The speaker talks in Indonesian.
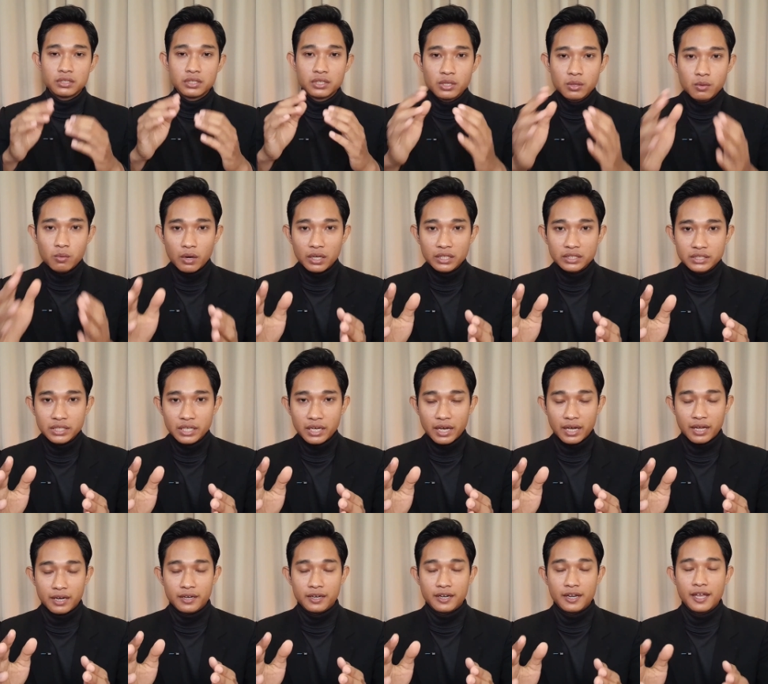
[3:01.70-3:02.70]
di wajah
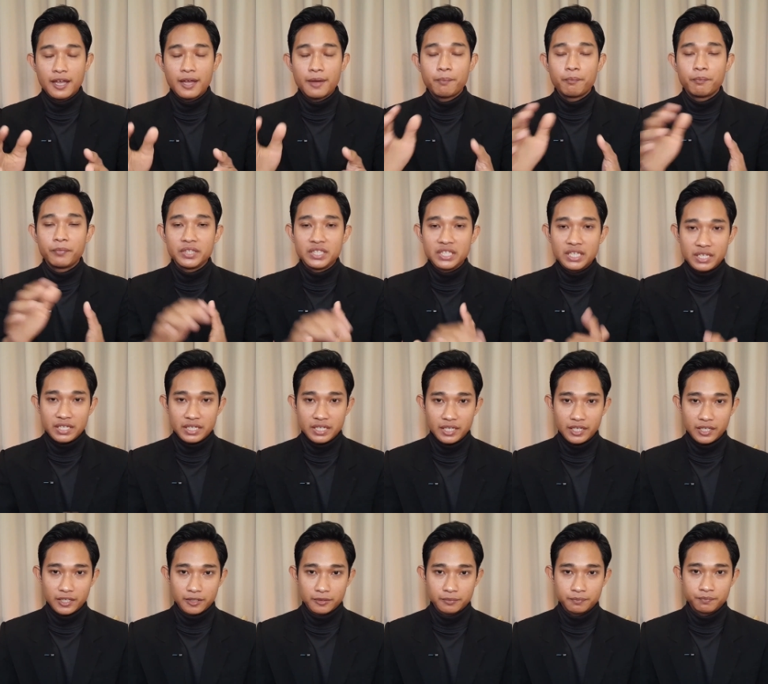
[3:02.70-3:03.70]
Anda
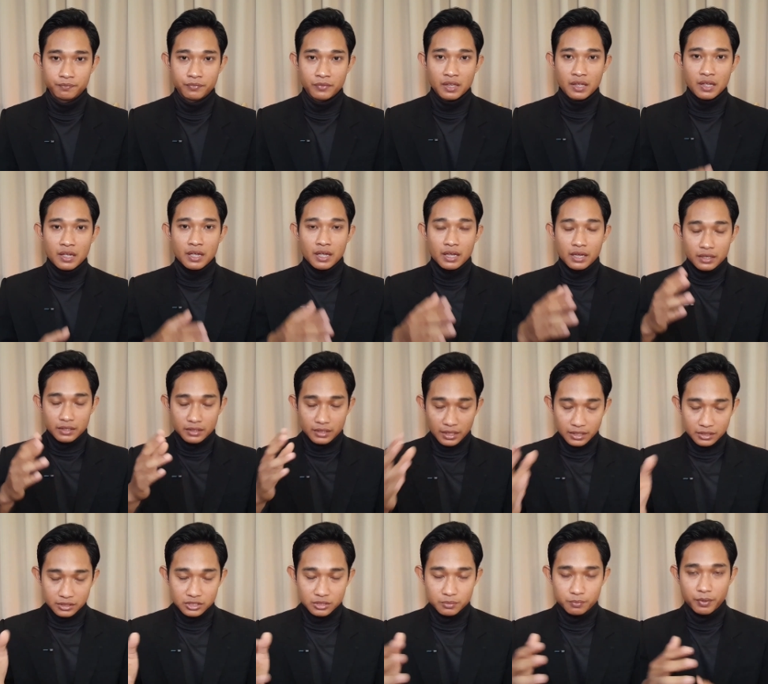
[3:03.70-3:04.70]
menyingkir
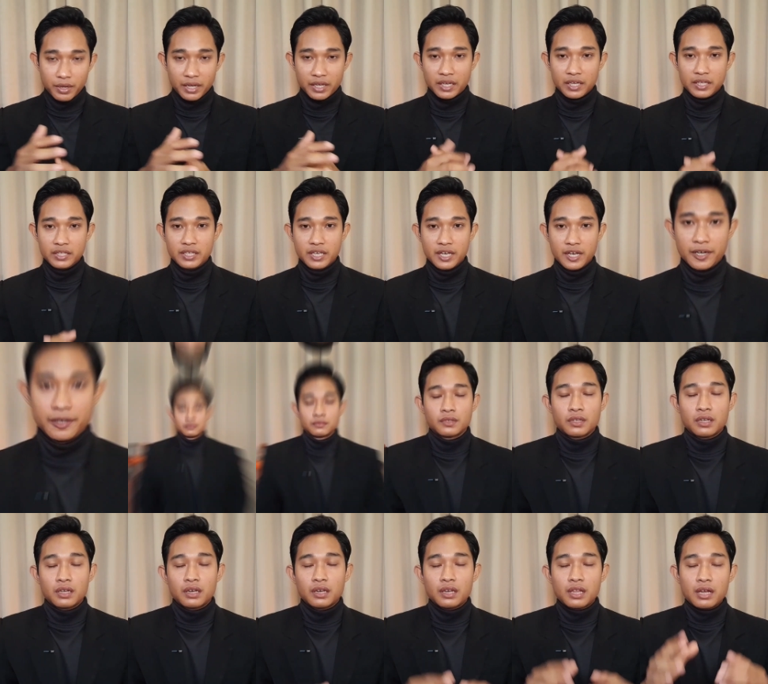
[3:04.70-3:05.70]
dan sebagainya.
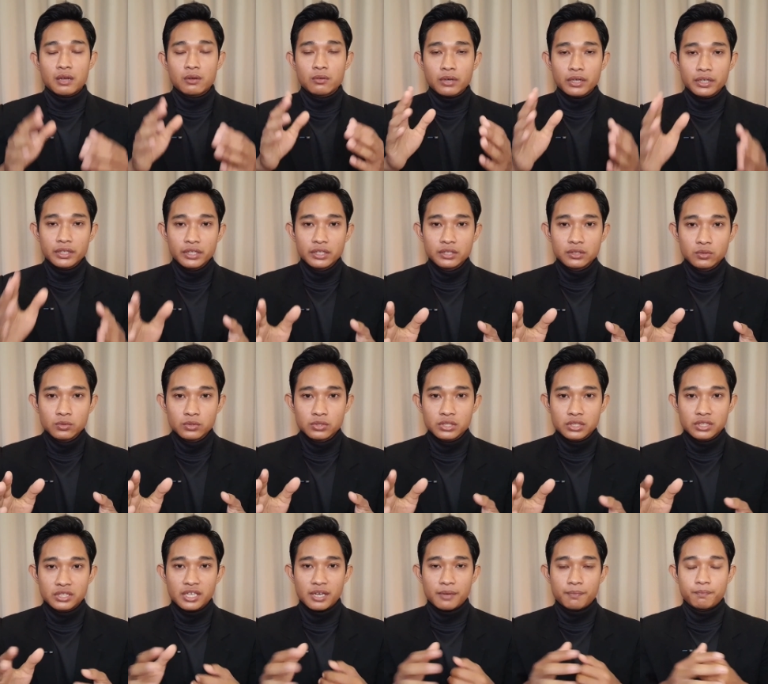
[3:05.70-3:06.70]
Lakukan itu
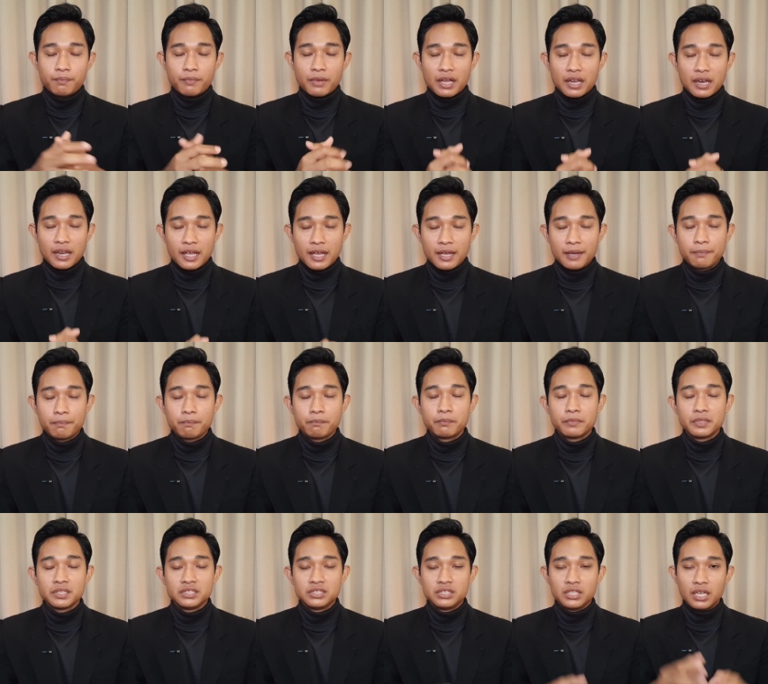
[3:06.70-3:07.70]
setiap malam
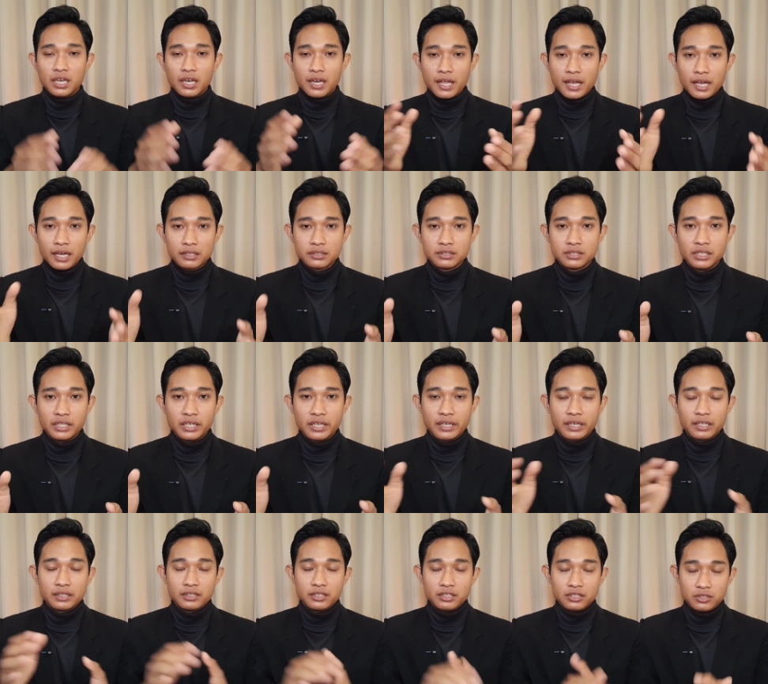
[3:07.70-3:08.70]
menjelang
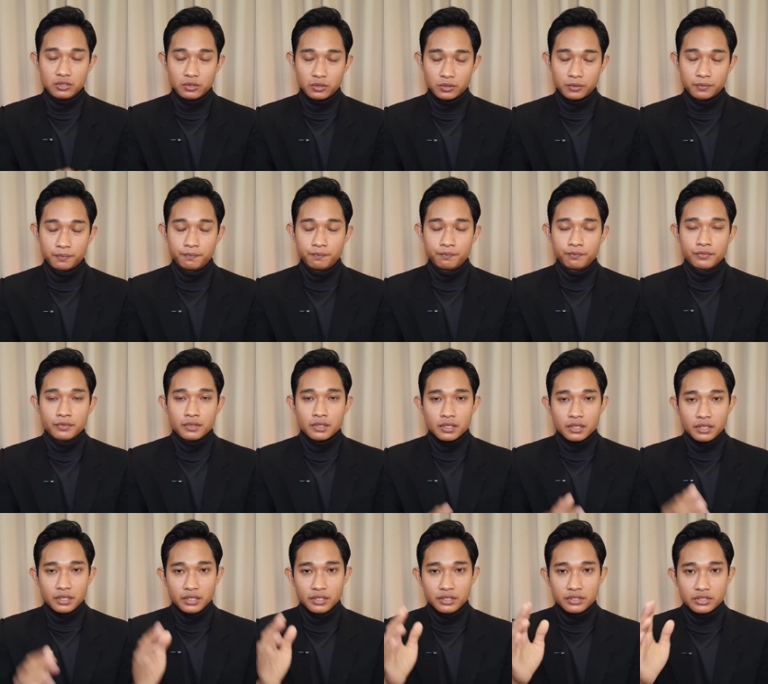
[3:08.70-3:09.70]
jenengan tidur.
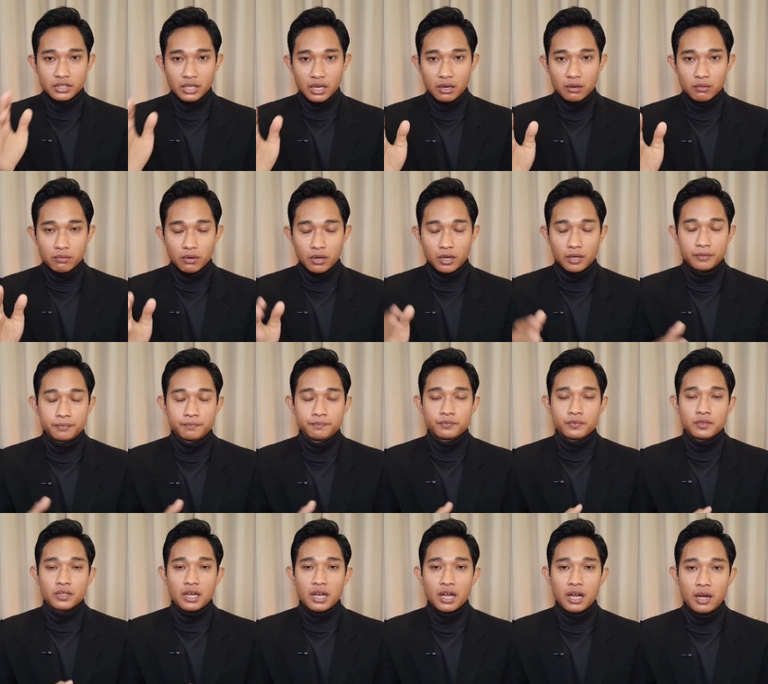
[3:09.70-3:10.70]
Insya Allah,
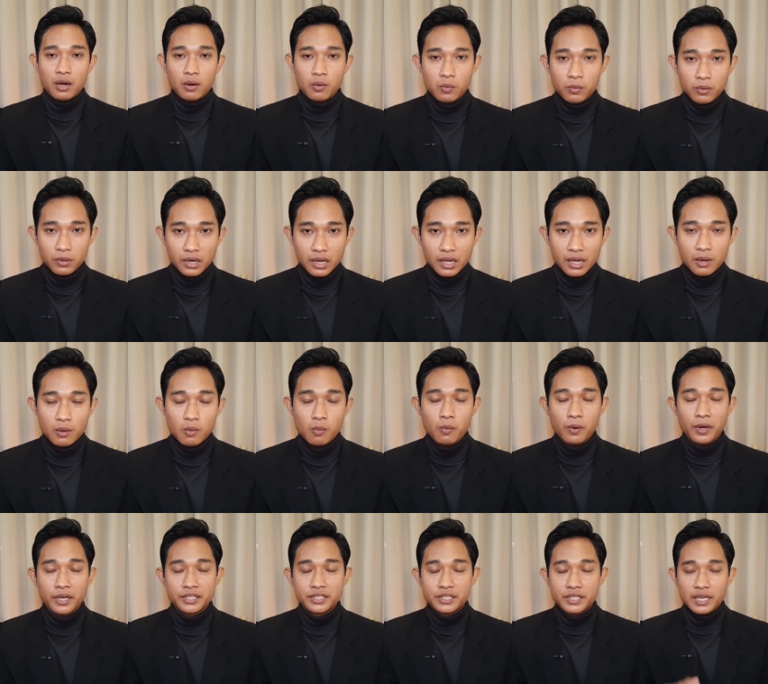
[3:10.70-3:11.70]
aura
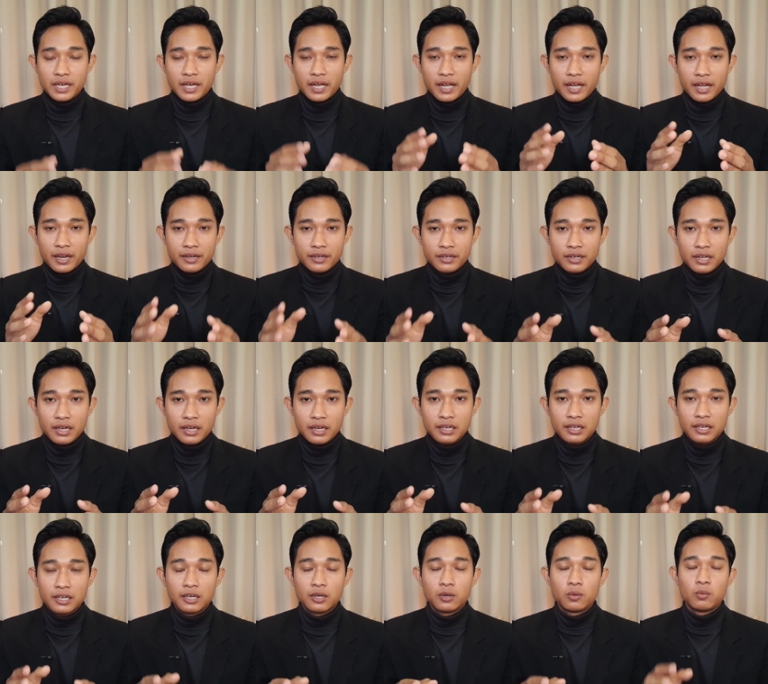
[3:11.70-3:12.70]
wajah Anda
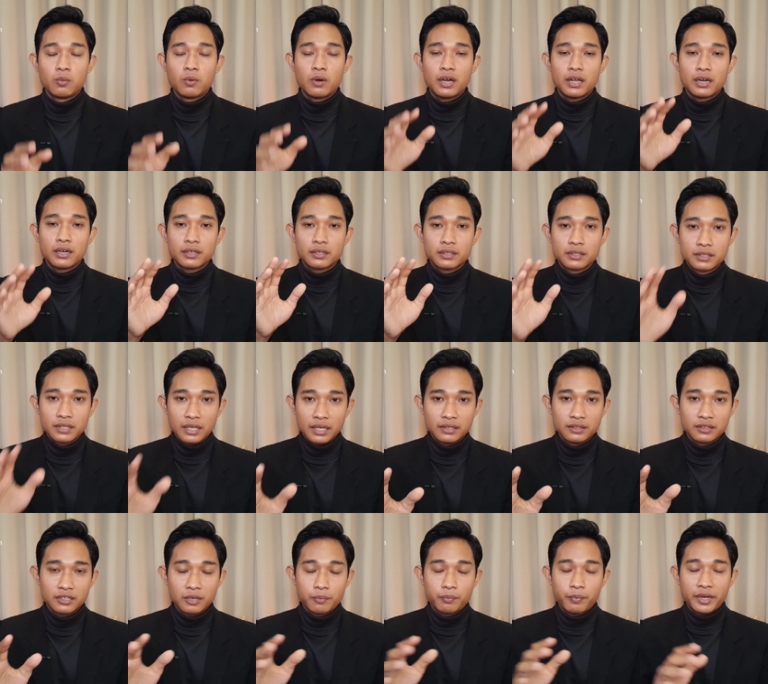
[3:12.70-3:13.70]
keluar
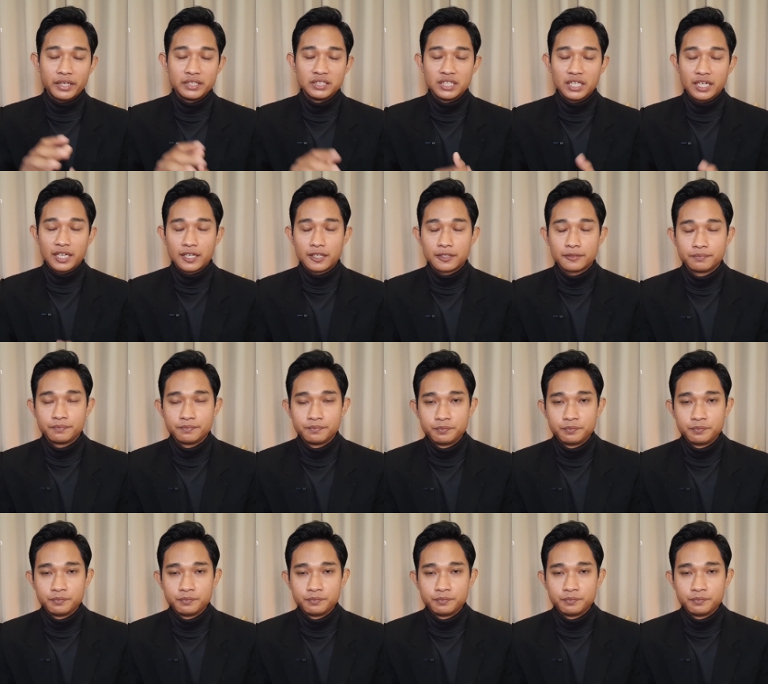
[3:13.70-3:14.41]
dan terpancar.